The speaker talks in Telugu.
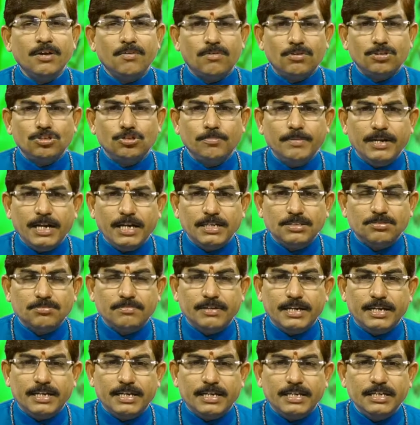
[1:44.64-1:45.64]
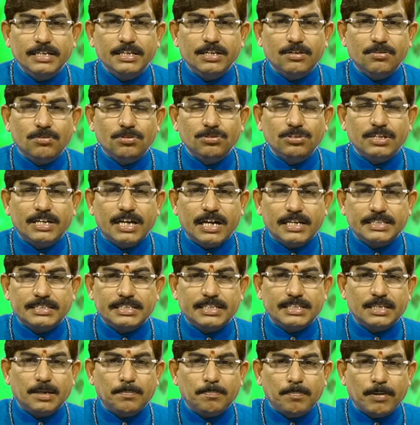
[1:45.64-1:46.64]
వృషభ రాశి వారికి ఈరోజు
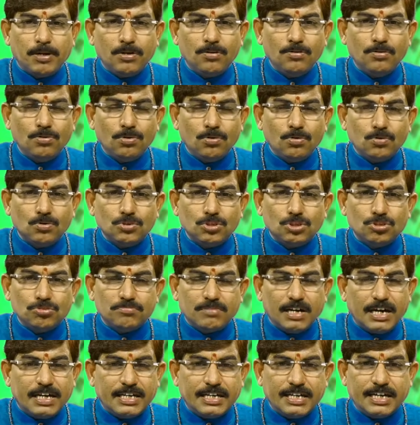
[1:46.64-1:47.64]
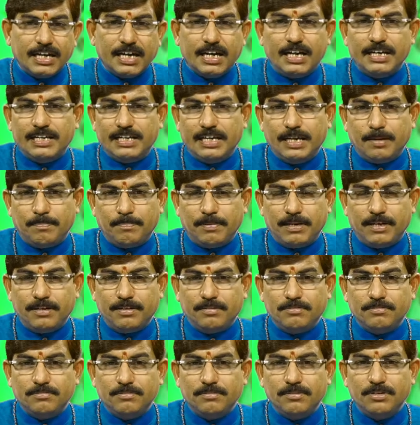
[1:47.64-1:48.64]
కాస్తంత పనుల్లో కొంచెం ఆటంకాలు
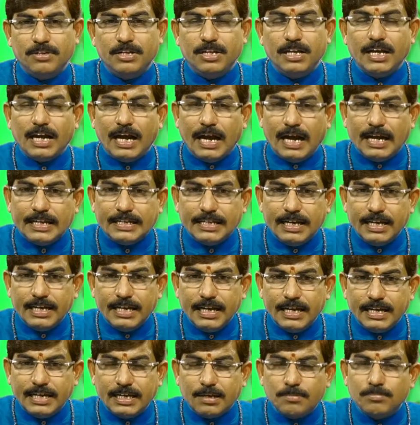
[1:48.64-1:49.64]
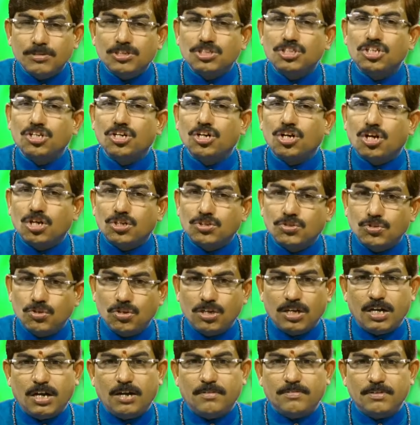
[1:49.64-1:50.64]
ఏర్పడడం ఆదాయానికి మించిన
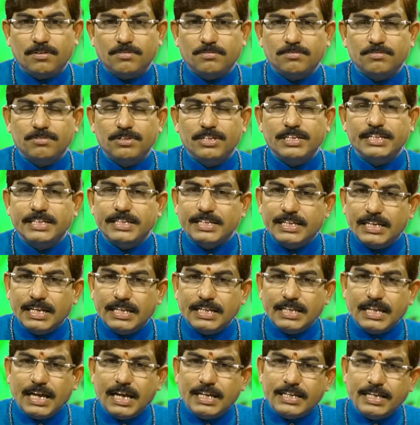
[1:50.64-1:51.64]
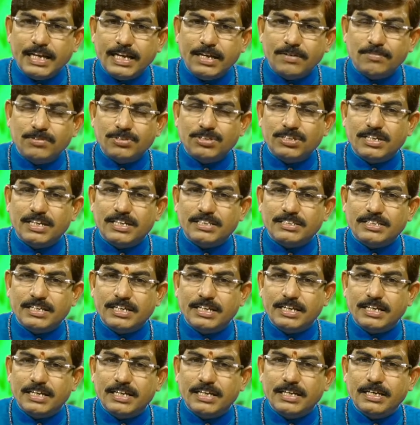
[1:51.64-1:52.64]
ఖర్చులు కావడం ఎంత ఆదాయం వచ్చినా
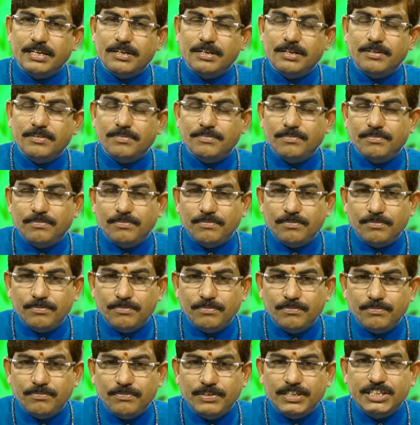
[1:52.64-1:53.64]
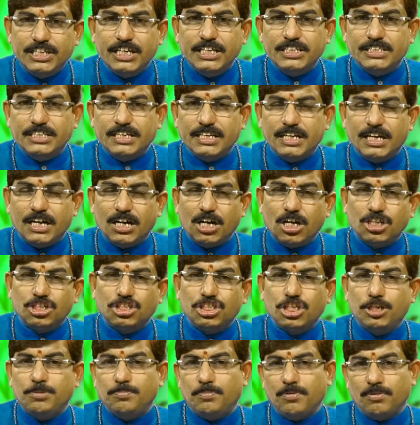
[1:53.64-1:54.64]
సరే విశేషంగా
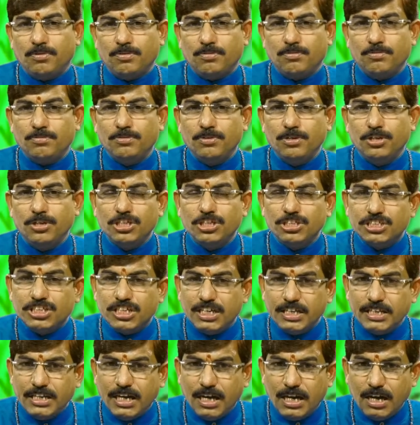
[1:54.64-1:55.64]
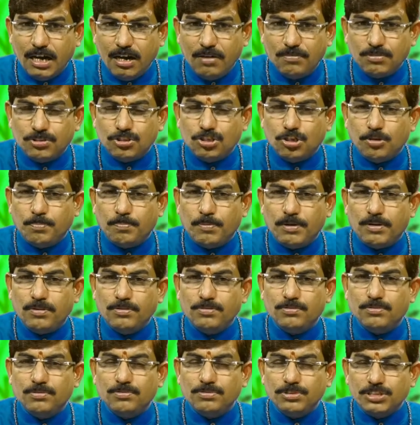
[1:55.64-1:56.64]
ఖర్చు అయిపోవడం చేదాకా వచ్చిన
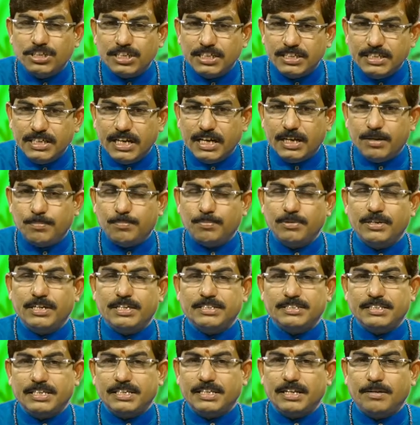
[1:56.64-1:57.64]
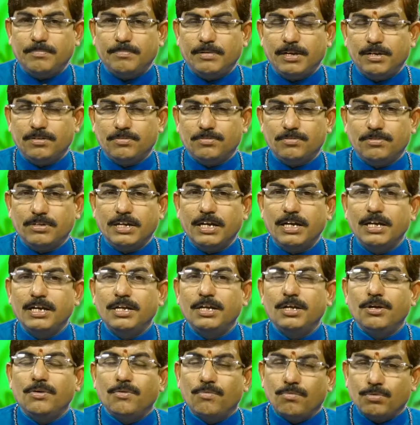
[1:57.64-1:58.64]
పనులు చేజారిపోయే సందర్భాలు కూడా
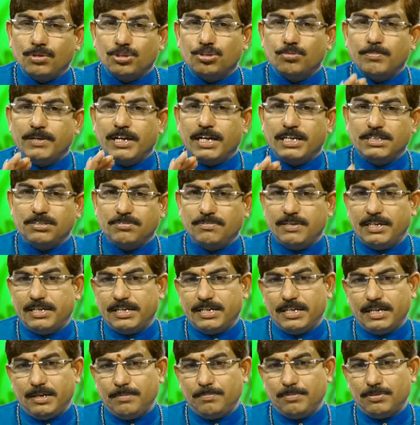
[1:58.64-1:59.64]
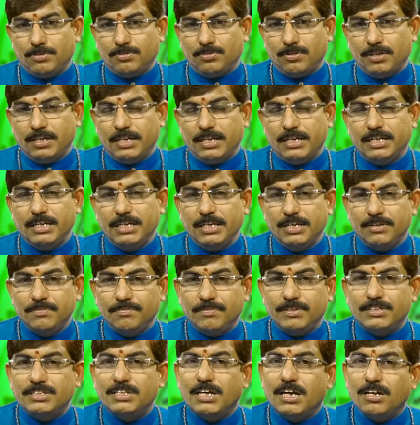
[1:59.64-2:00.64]
వృషభ రాశి వారికి కనిపిస్తున్నాయి
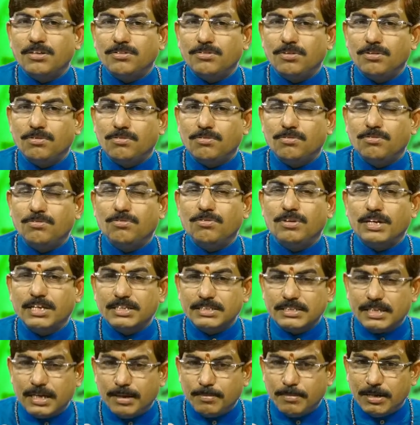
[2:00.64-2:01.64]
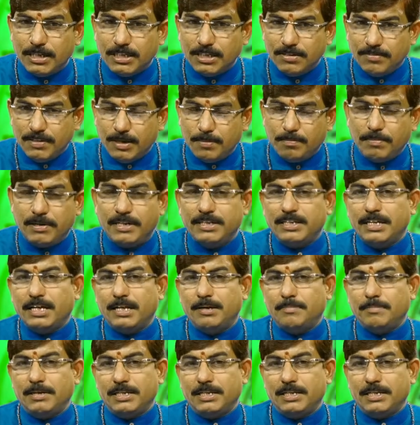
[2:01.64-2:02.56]
విద్యార్థులకు కూడా సామాన్యమైన ఫలితాలు